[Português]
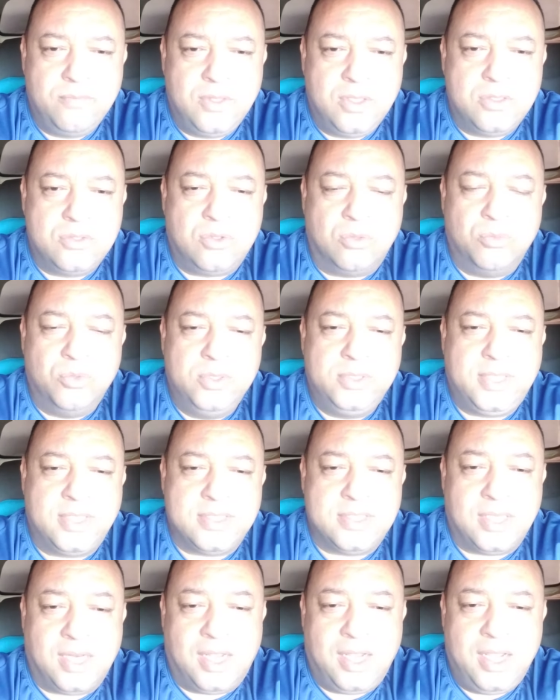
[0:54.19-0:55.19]
São
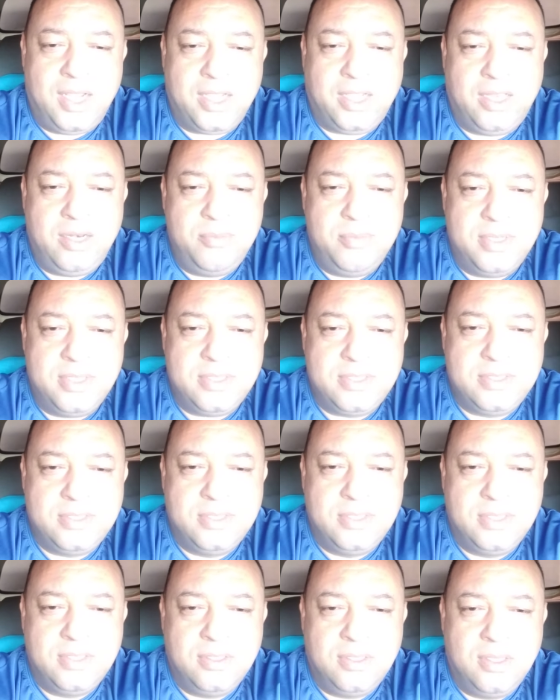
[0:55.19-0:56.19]
muitas
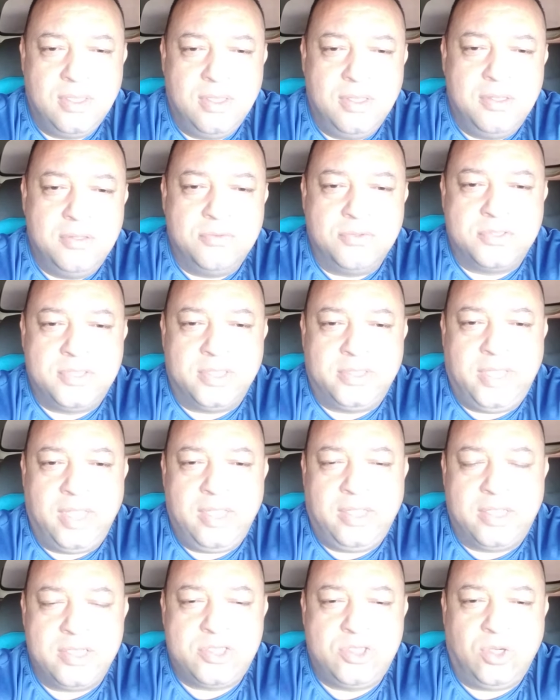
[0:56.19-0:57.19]
lágrimas você tem
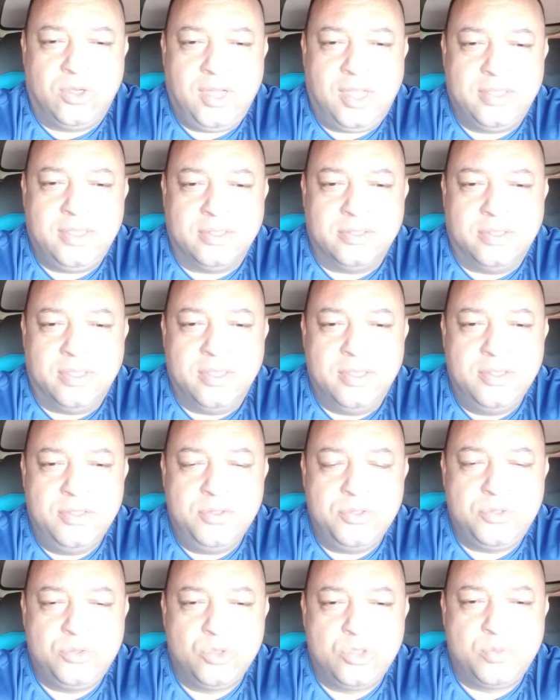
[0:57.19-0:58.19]
questionado a
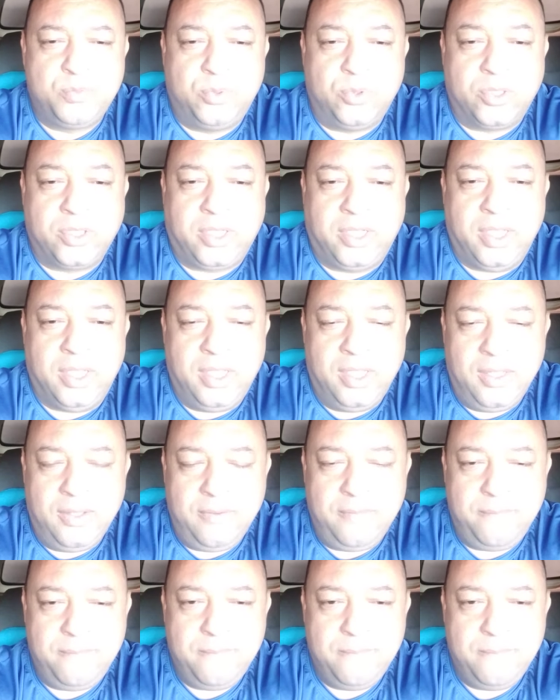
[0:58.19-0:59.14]
Deus os porquê.